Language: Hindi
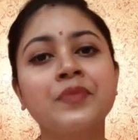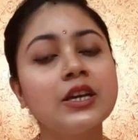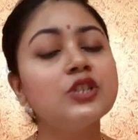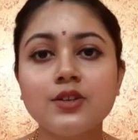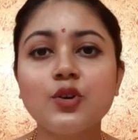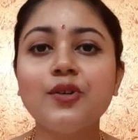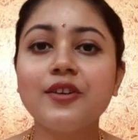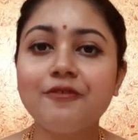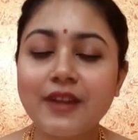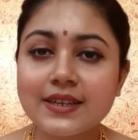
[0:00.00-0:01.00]
इस इसको
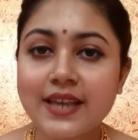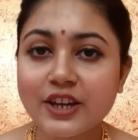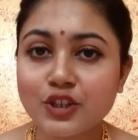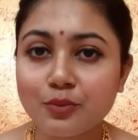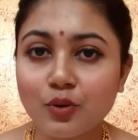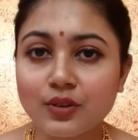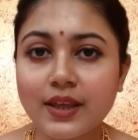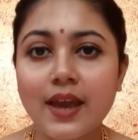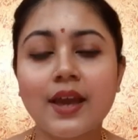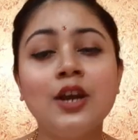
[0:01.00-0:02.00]
रिफ्लेक्स एक्शन बोलते
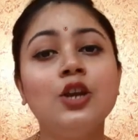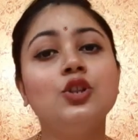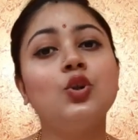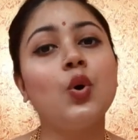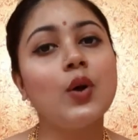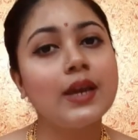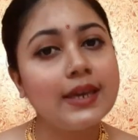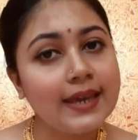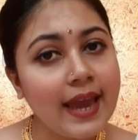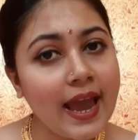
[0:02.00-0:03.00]
हैं तो
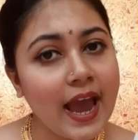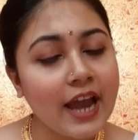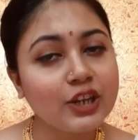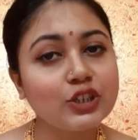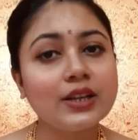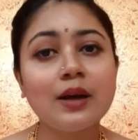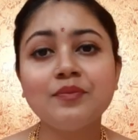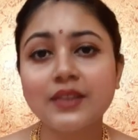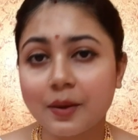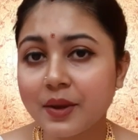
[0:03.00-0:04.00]
ये एक्शन हम
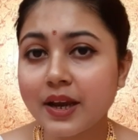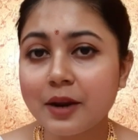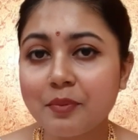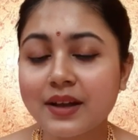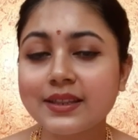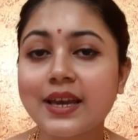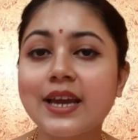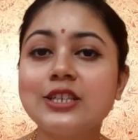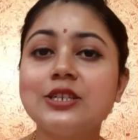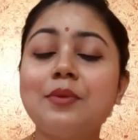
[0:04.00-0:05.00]
तभी कर पाते
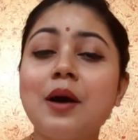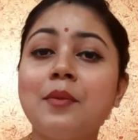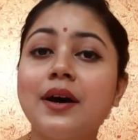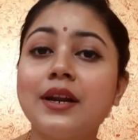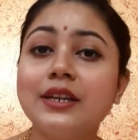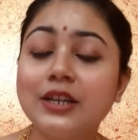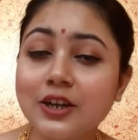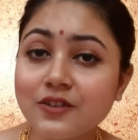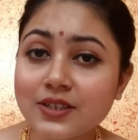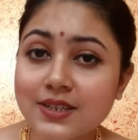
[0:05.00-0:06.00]
हैं जब हमारा
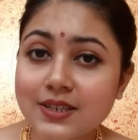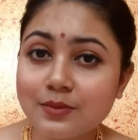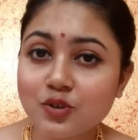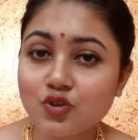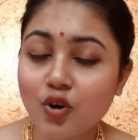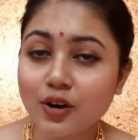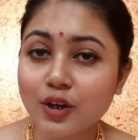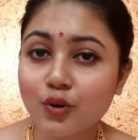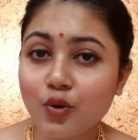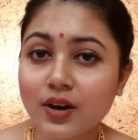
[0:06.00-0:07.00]
नर्वस सिस्टम स्ट्रांगली
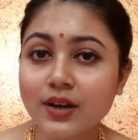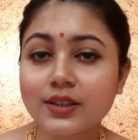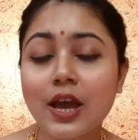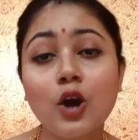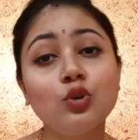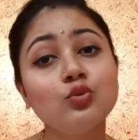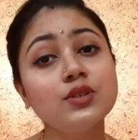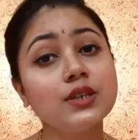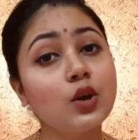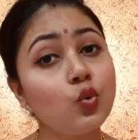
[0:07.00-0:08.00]
ग्रो करता है और
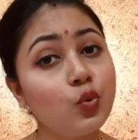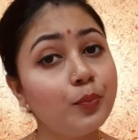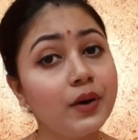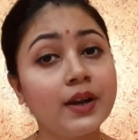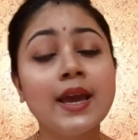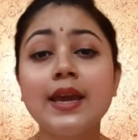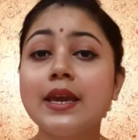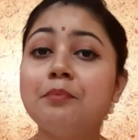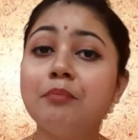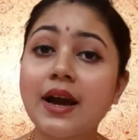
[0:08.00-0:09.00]
उसके ऊपर
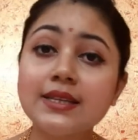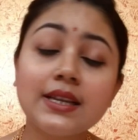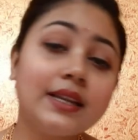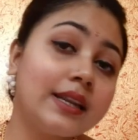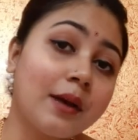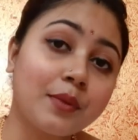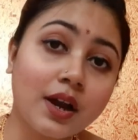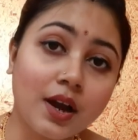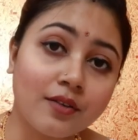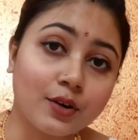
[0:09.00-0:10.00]
ये माइसलिन नाम का
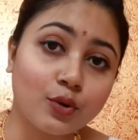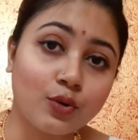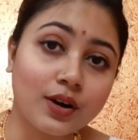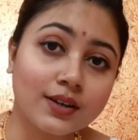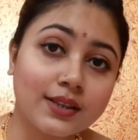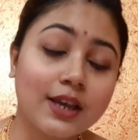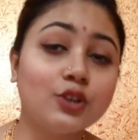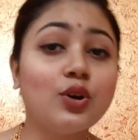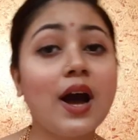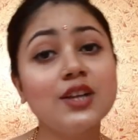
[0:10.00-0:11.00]
कवर ग्रो करता है
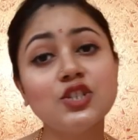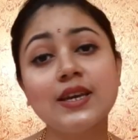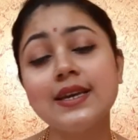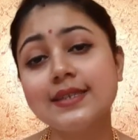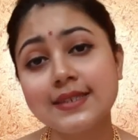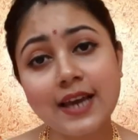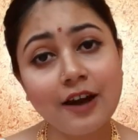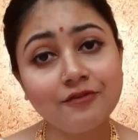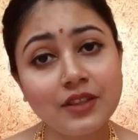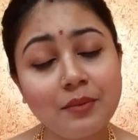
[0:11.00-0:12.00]
तो हाँ जी इसी
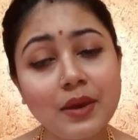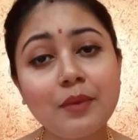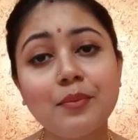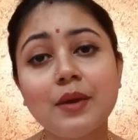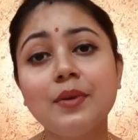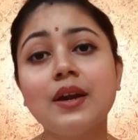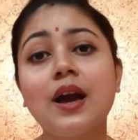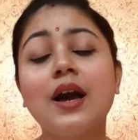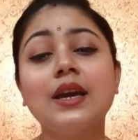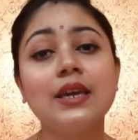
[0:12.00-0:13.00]
हफ्ते में बेबी
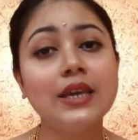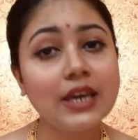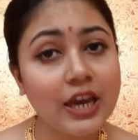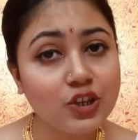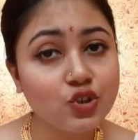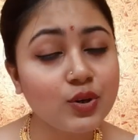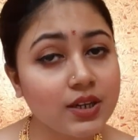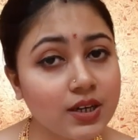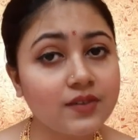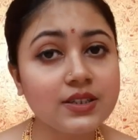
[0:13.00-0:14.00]
का ये जो
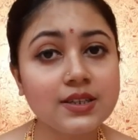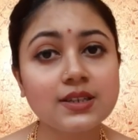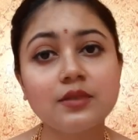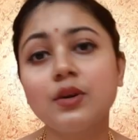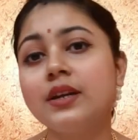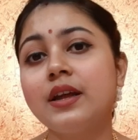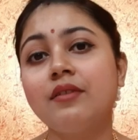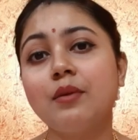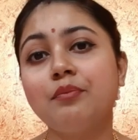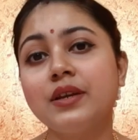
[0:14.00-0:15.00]
नर्वस सिस्टम का
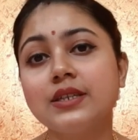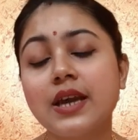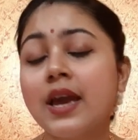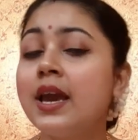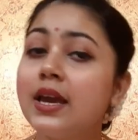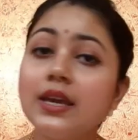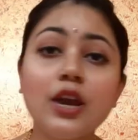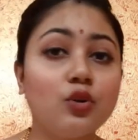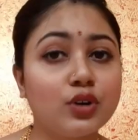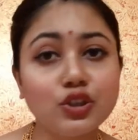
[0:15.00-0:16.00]
डेवलपमेंट है ये
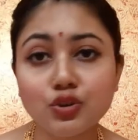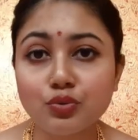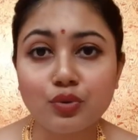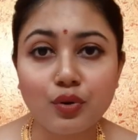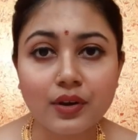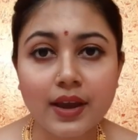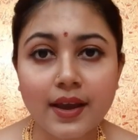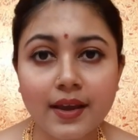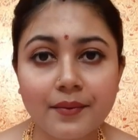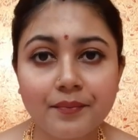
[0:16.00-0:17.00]
होना शुरू हो गया
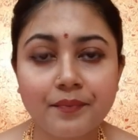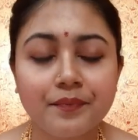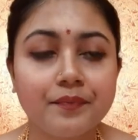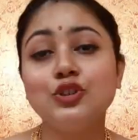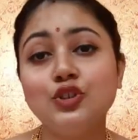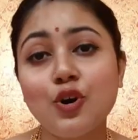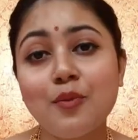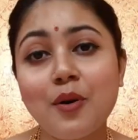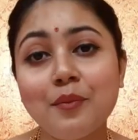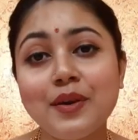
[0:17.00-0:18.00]
है जो
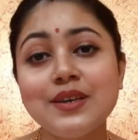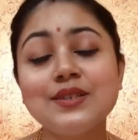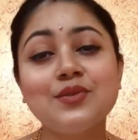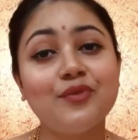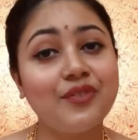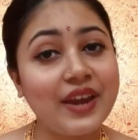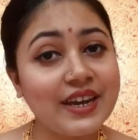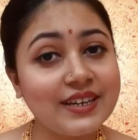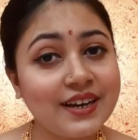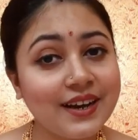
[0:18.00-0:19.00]
मम्मीज़
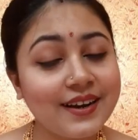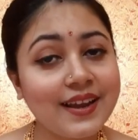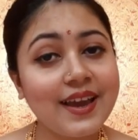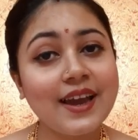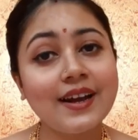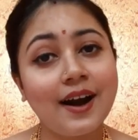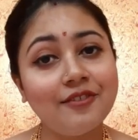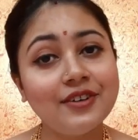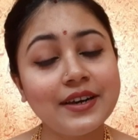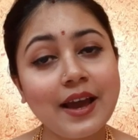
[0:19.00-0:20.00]
वेट कर रहे हैं
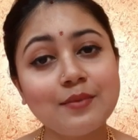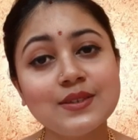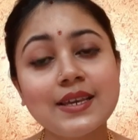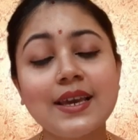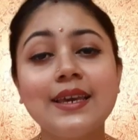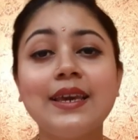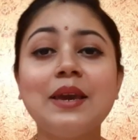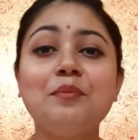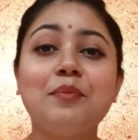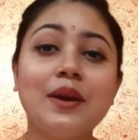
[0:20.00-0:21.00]
काफ़ी टाइम से
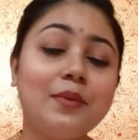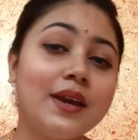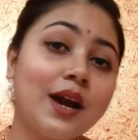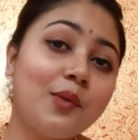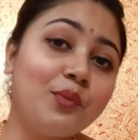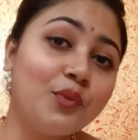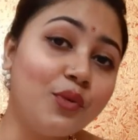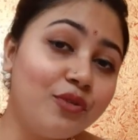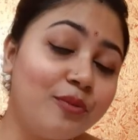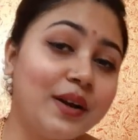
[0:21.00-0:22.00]
कि बेबी का
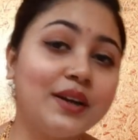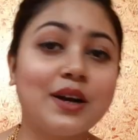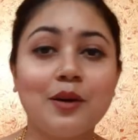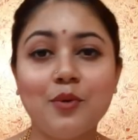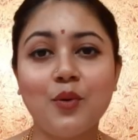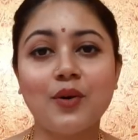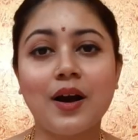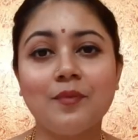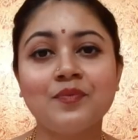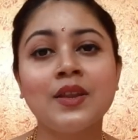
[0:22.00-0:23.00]
मूवमेंट कब
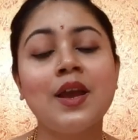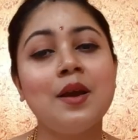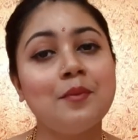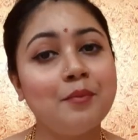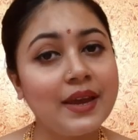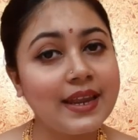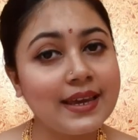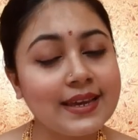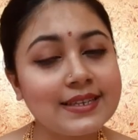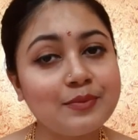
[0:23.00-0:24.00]
होगा मेरे
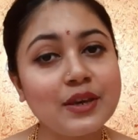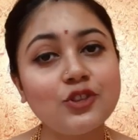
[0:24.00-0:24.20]
केस में